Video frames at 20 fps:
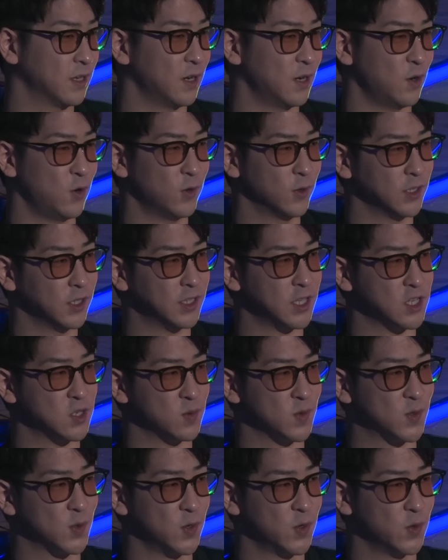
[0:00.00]
から本人た
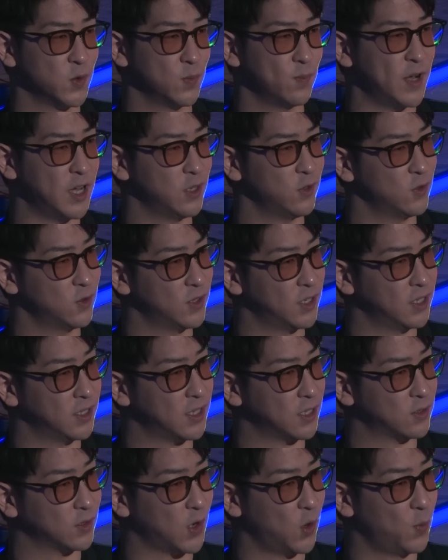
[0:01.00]
ちもそれをまあ幽
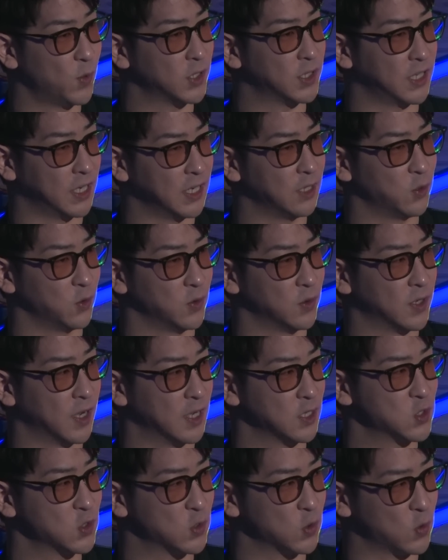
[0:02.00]
霊だとか思ってないという
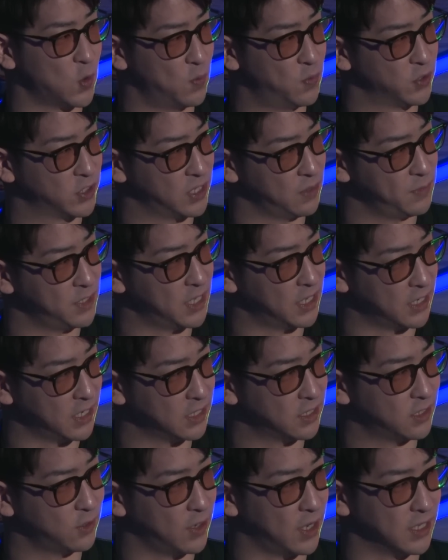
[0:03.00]
かちょっとこう不気味だ
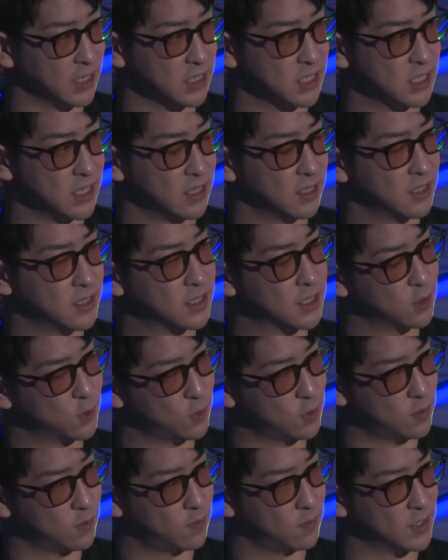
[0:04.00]
なっていう話なんですけ
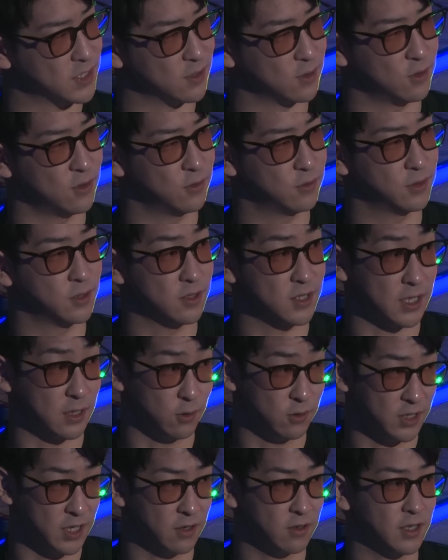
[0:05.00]
ど、まあ、その不動
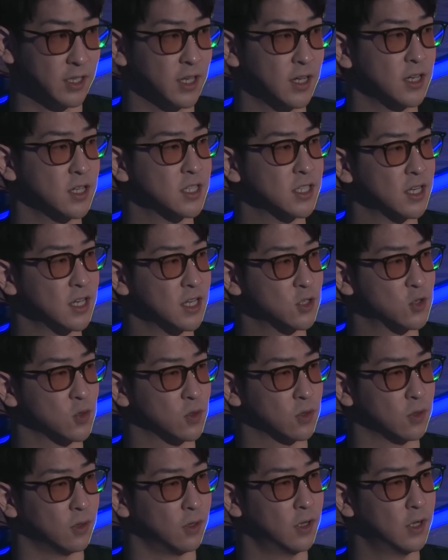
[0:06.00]
産のオーナーの方からしたら
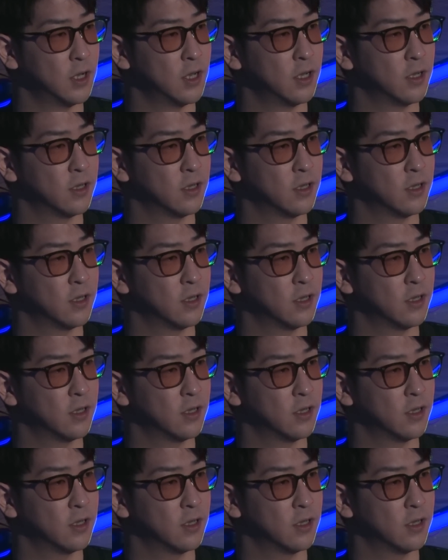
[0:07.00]
ちょっと